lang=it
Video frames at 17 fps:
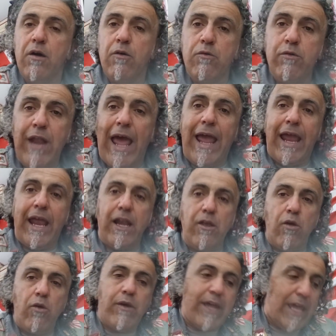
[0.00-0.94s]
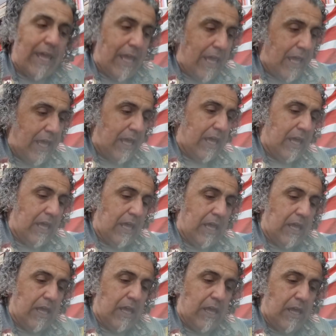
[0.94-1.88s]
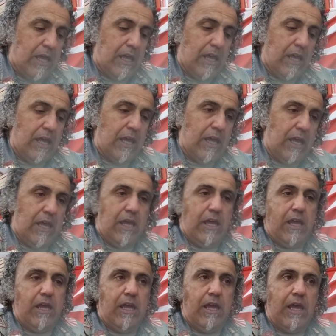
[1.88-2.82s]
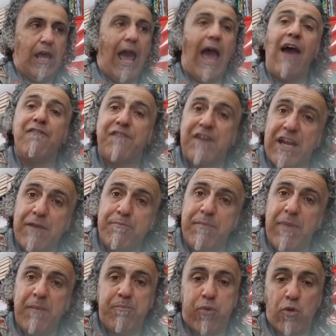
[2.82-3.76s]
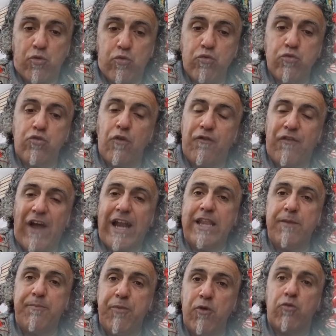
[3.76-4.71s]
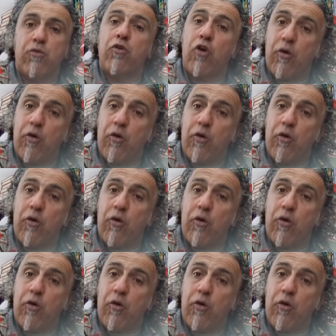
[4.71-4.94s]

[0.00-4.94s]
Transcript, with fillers: un aereo che avrebbe potuto fare di più,